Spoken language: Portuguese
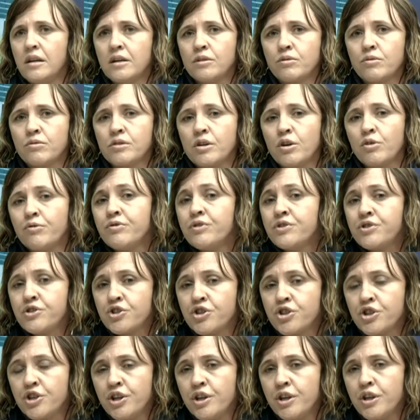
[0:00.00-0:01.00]
do seu
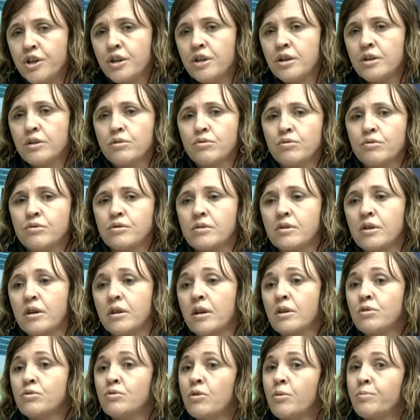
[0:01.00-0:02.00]
vestir, do,
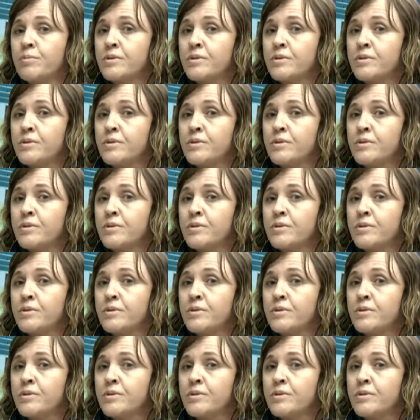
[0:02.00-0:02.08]
da sua